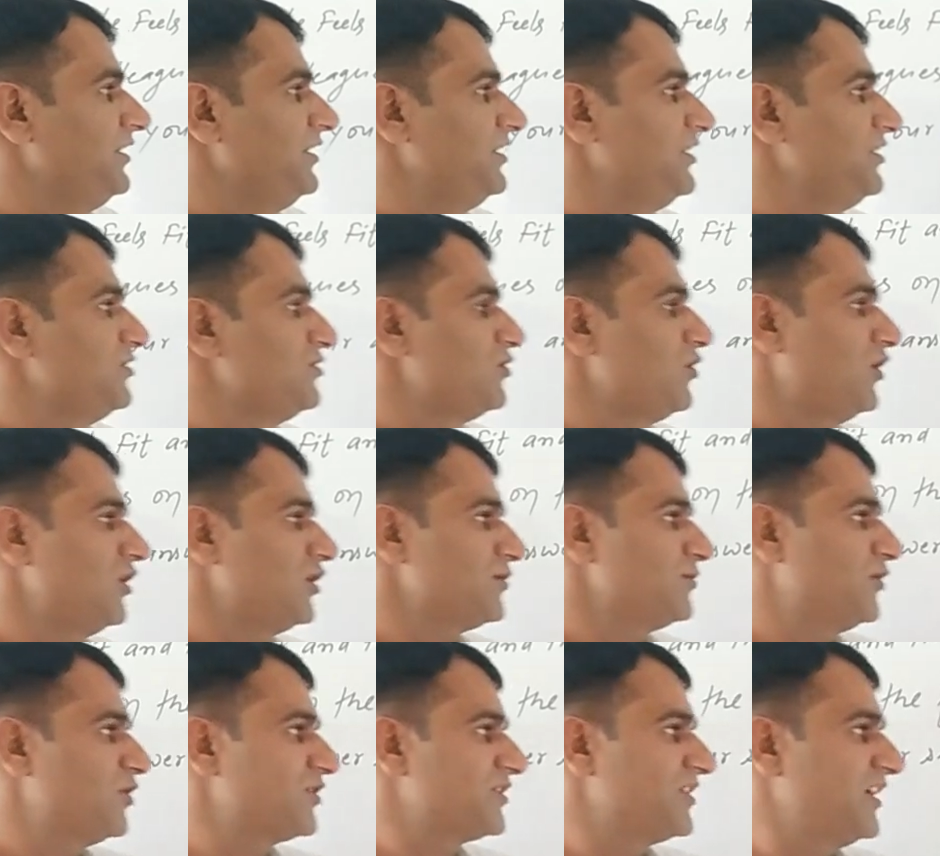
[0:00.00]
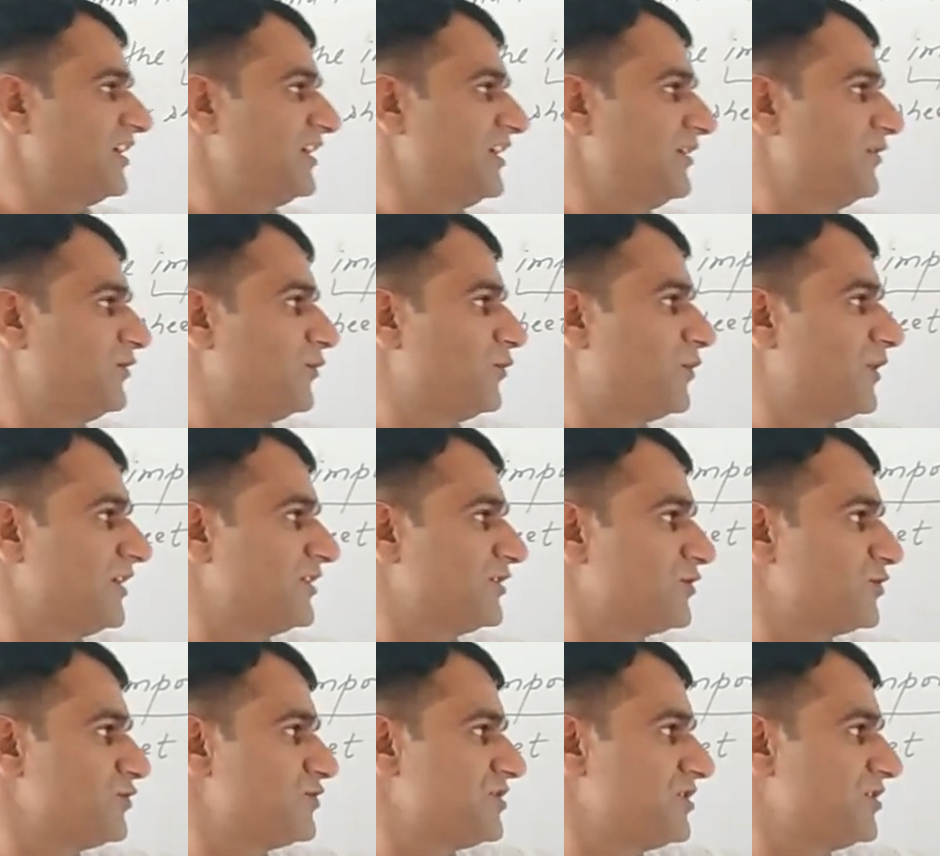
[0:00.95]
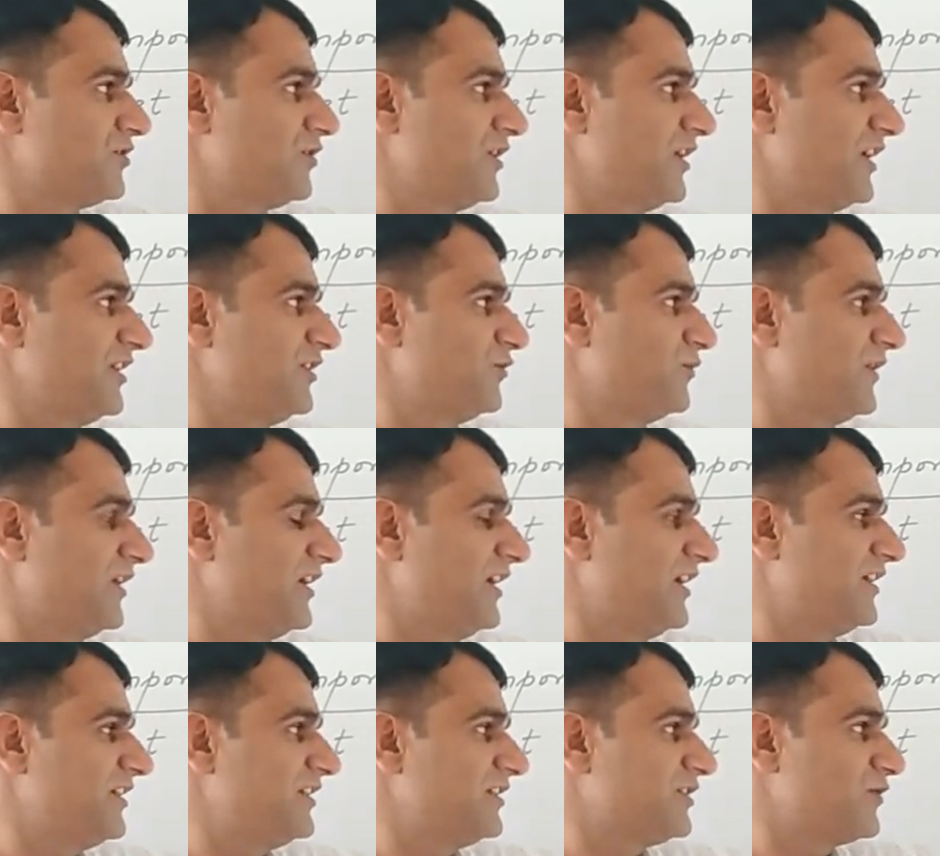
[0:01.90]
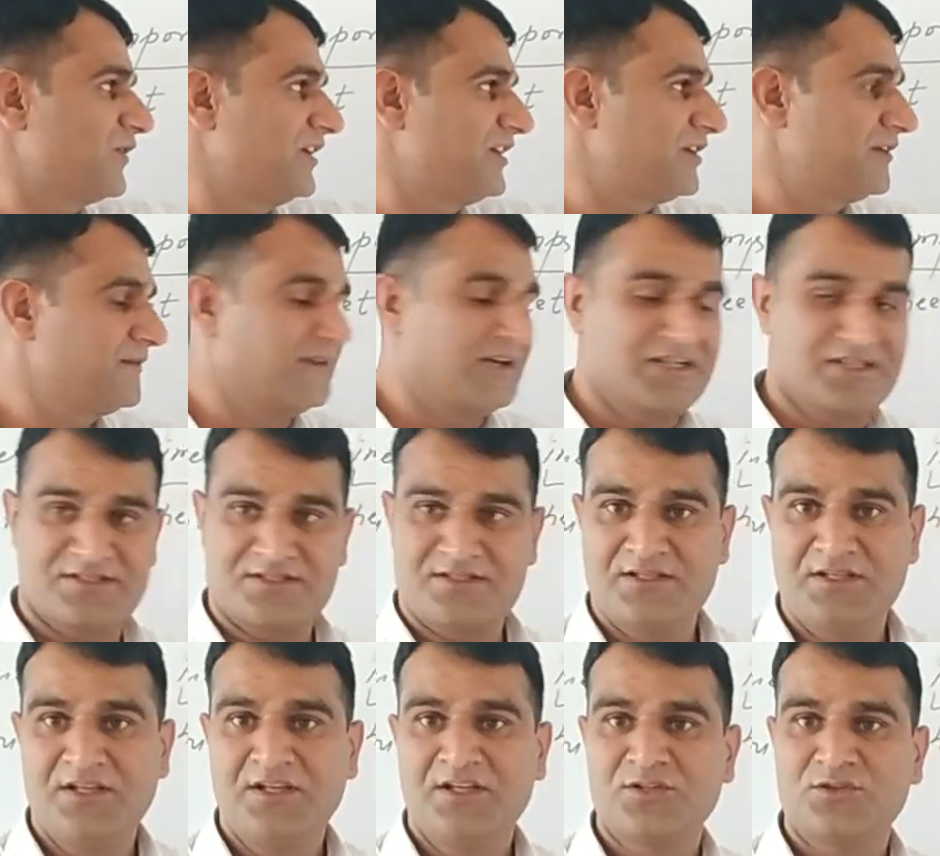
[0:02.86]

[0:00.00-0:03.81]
इन नॉट मोर देन वन टू जीरो यानी वन हंड्रेड ट्वेंटी वर्ड्स